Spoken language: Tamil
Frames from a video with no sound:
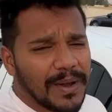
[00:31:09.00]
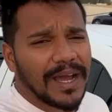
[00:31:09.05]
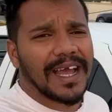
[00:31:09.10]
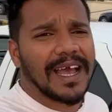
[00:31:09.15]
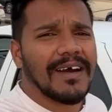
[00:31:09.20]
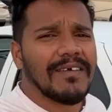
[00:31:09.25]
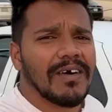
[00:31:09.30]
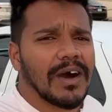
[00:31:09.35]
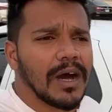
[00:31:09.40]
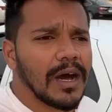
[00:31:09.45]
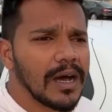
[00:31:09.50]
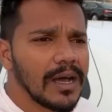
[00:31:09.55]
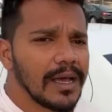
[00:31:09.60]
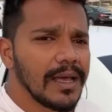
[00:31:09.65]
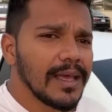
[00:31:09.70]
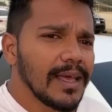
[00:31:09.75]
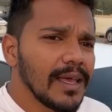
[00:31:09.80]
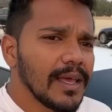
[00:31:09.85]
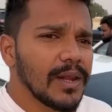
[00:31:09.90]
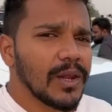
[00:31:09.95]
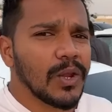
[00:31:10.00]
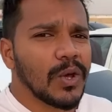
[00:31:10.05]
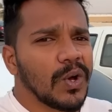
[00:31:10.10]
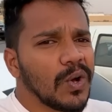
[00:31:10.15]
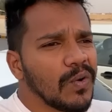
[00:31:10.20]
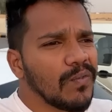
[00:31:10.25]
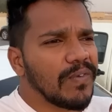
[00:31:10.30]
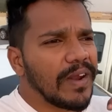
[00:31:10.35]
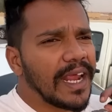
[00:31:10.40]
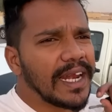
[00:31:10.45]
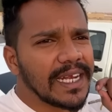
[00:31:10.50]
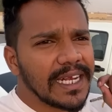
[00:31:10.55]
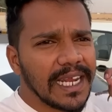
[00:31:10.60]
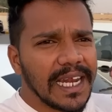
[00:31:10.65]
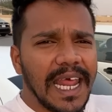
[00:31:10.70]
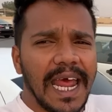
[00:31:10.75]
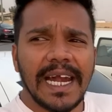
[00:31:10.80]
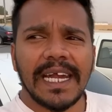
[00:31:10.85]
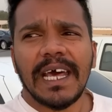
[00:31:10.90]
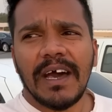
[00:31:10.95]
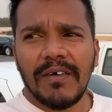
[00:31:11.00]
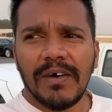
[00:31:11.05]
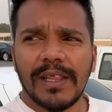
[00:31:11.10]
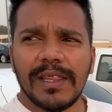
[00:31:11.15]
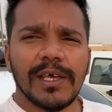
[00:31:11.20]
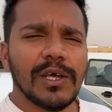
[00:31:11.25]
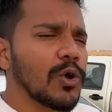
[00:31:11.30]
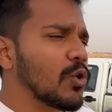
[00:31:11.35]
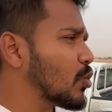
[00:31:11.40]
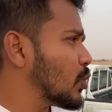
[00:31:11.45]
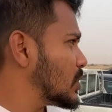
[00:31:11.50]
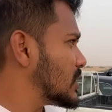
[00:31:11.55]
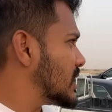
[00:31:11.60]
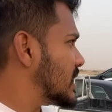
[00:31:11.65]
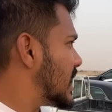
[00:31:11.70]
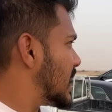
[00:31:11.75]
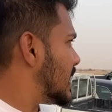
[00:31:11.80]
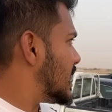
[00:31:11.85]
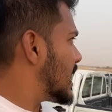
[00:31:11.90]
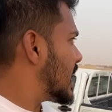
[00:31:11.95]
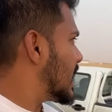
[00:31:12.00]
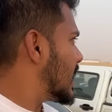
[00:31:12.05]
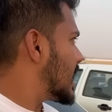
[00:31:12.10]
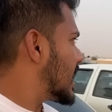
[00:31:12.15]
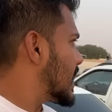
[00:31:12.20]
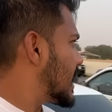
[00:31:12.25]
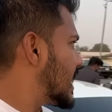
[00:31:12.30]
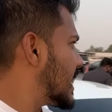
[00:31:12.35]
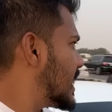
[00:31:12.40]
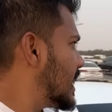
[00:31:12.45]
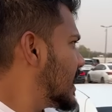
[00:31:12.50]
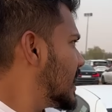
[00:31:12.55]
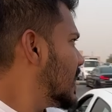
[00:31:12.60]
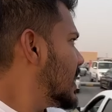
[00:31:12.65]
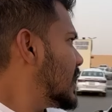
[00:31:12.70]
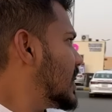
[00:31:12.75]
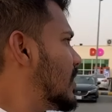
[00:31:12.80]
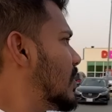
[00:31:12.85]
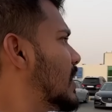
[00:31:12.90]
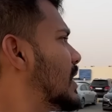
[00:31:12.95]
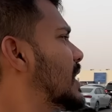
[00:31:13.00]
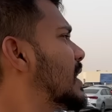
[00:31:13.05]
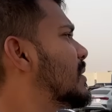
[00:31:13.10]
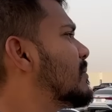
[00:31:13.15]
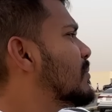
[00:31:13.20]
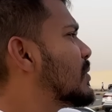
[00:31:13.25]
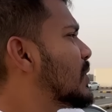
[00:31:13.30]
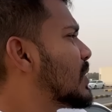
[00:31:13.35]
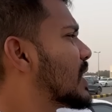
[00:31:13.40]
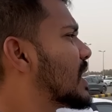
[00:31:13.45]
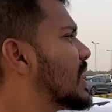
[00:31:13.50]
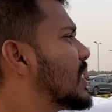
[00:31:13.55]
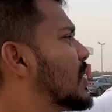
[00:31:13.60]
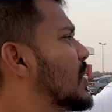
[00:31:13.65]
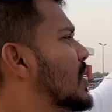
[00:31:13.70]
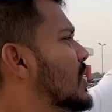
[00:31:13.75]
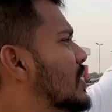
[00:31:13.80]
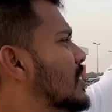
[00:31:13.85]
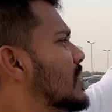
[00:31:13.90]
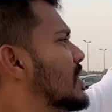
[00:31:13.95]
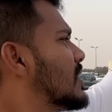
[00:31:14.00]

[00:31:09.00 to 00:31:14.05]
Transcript: பக்காவா இன்னும் ஃப்ளைட்டு லேண்ட் ஆகிறதுக்கு கொஞ்சம் நேரம் தாங்க இருக்குது எவ்வளோ நேரம் ப்ரோ இருக்குது இன்னும்